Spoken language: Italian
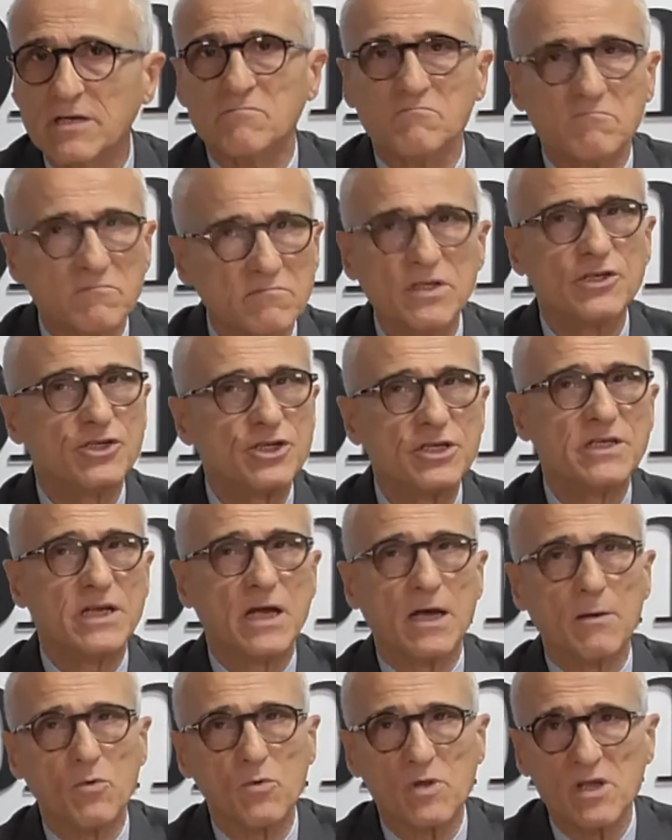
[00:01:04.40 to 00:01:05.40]

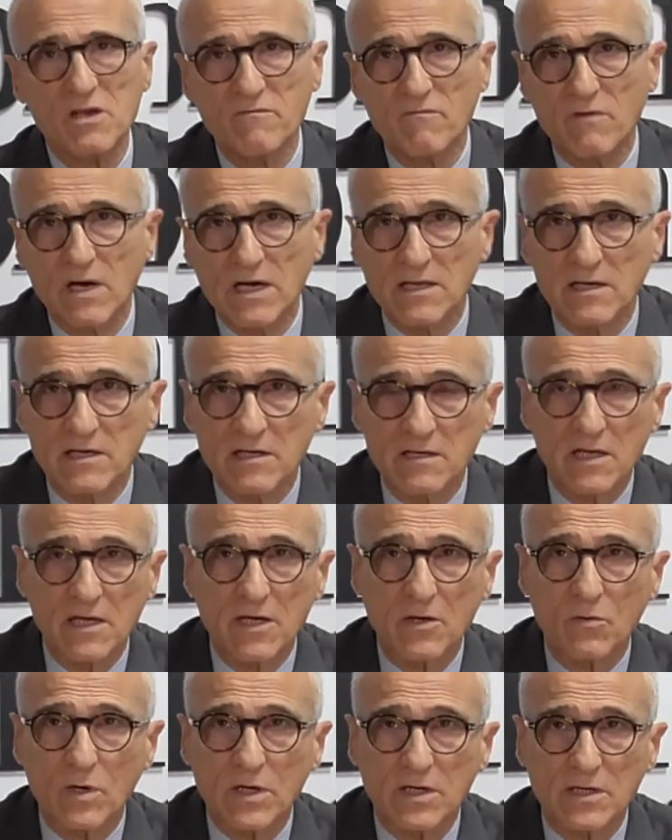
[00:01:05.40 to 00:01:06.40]
decidiamo di invadere
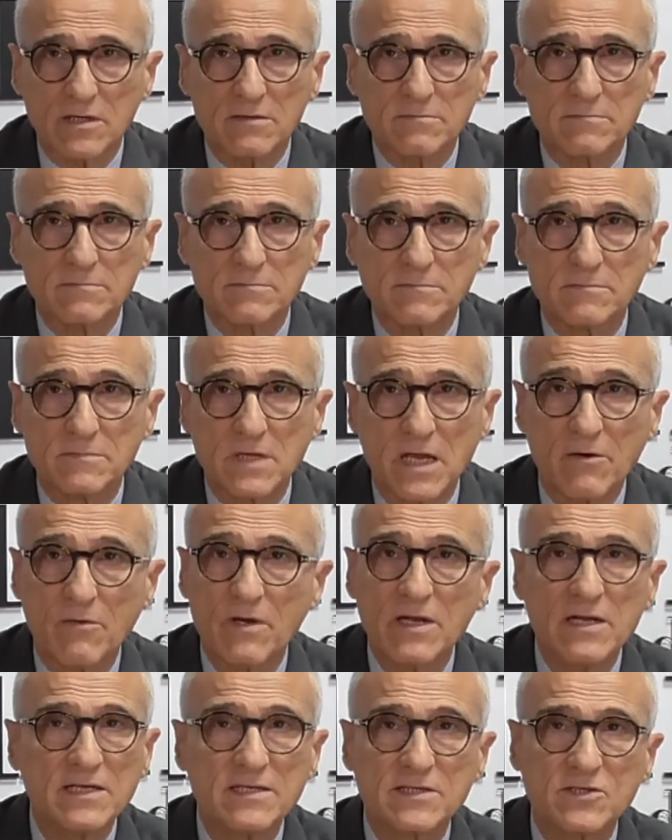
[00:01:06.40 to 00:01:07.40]
Taiwan e
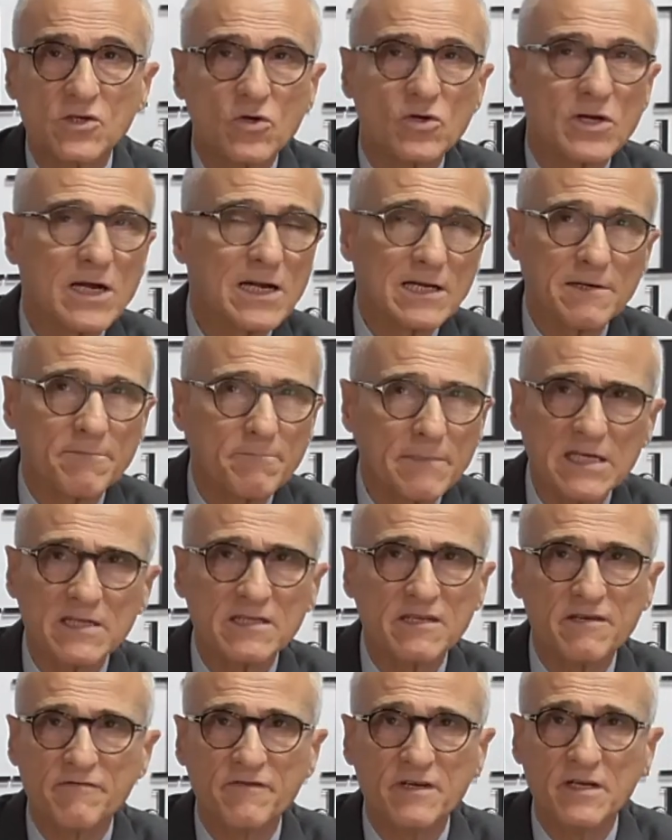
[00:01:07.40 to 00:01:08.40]
quindi sono
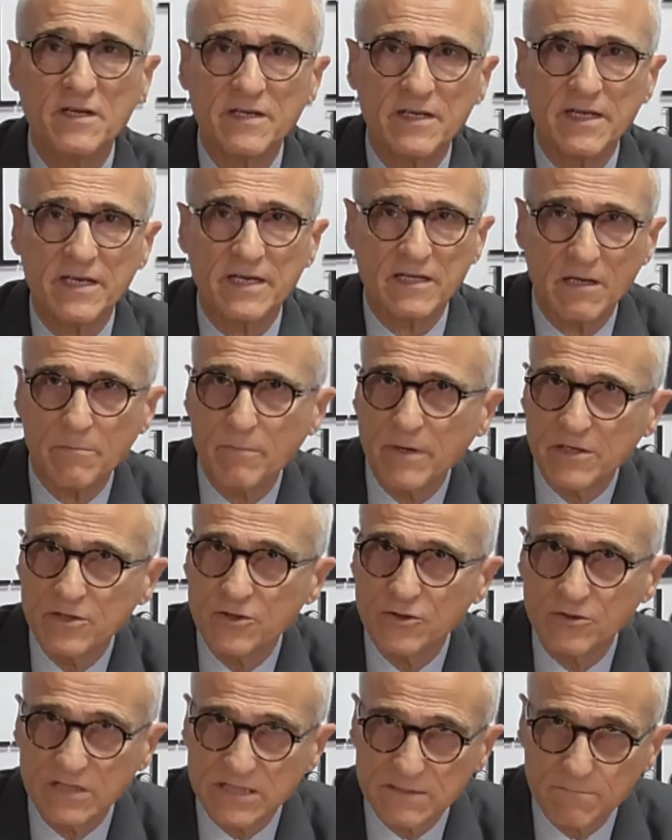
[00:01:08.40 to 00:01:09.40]
armati fino ai denti,
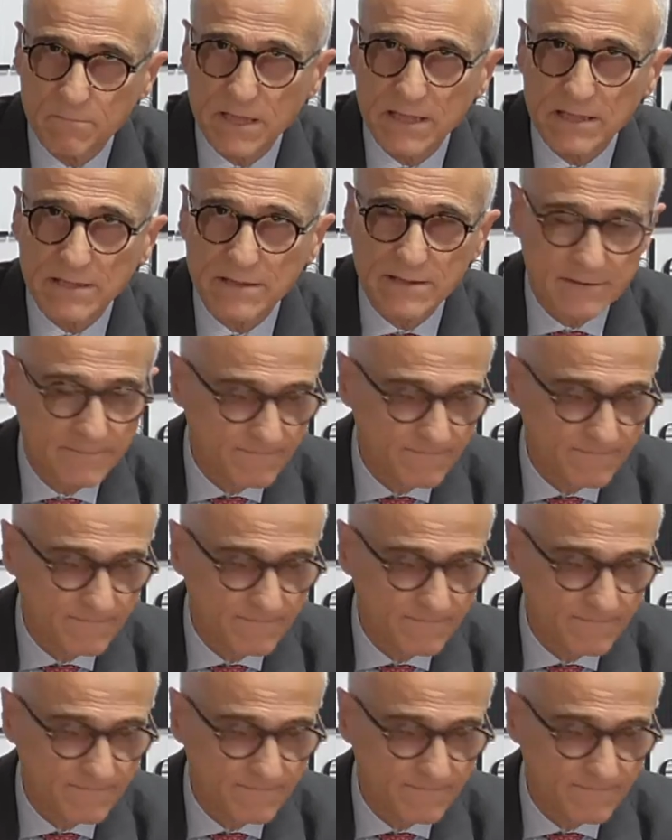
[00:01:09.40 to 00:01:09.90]
peggio di Sparta.